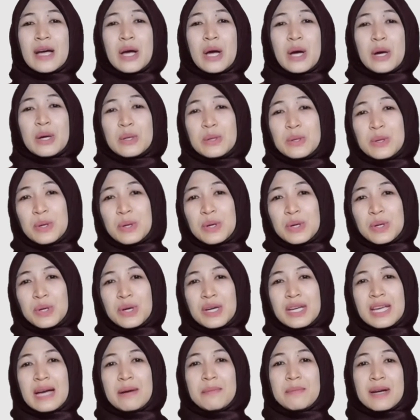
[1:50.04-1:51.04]

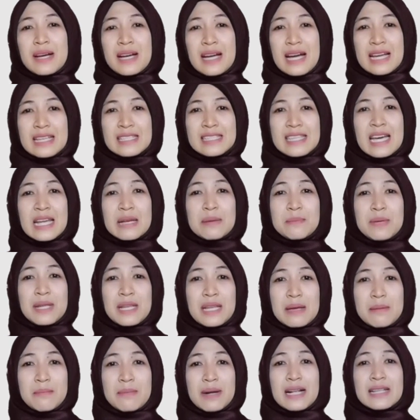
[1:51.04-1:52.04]
Guru yang mengajar
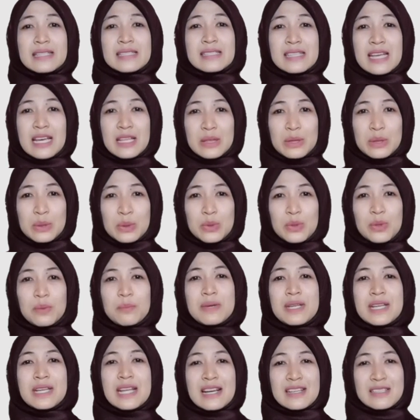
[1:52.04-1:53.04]
minimal satu
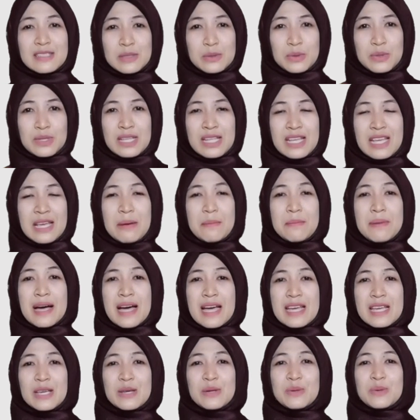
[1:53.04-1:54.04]
bidang studi
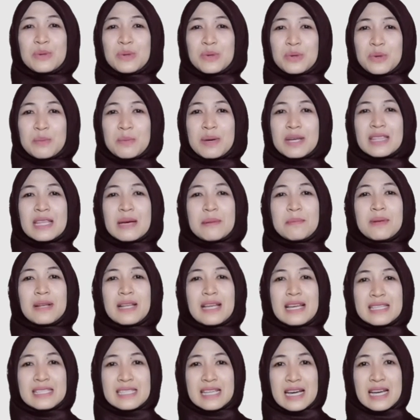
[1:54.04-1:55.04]
baik guru mata
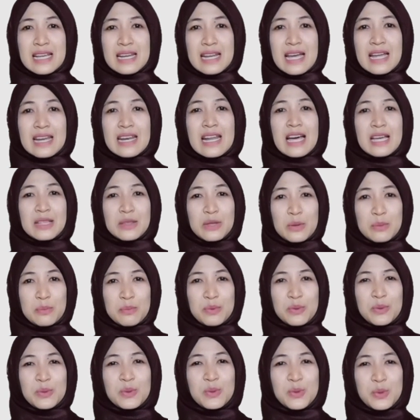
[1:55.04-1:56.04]
pelajaran
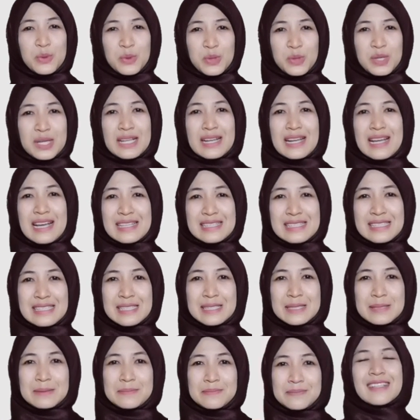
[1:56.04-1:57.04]
ataupun guru kelas.
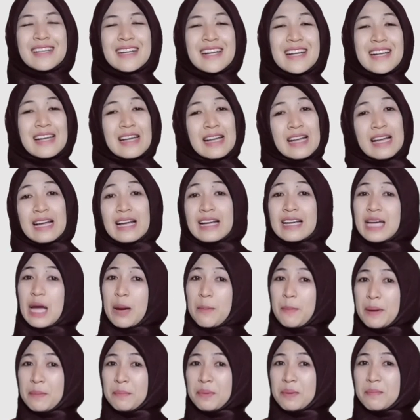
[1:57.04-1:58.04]

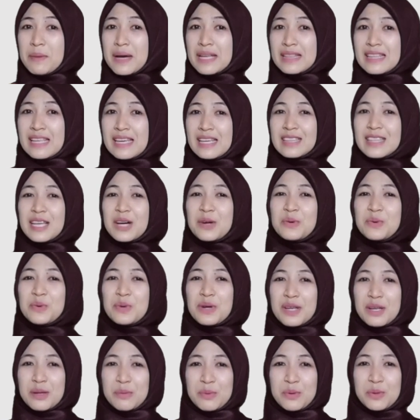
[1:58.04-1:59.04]
Kapan Pembatik tahun
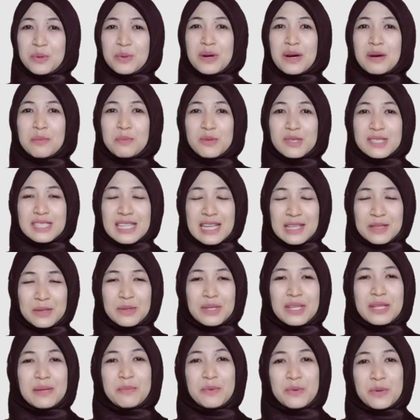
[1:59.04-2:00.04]
2021
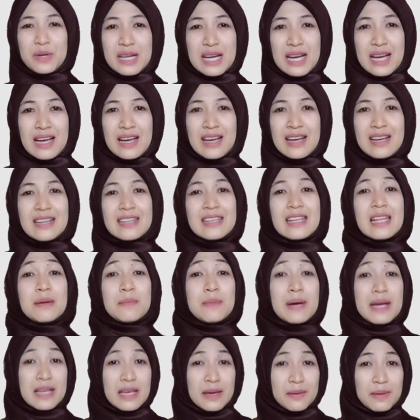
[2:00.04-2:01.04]
dibuka dan
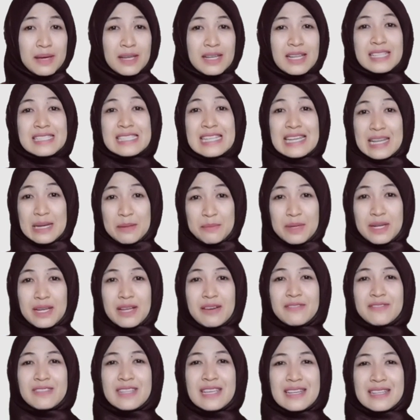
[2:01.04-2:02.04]
bagaimana cara
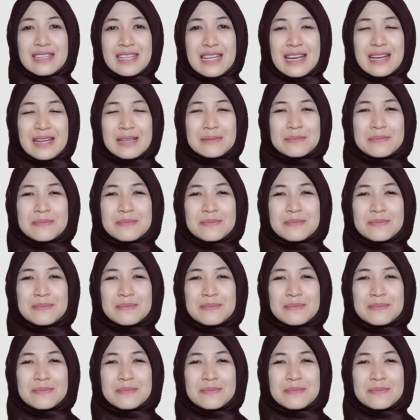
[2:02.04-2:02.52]
mendaftarnya?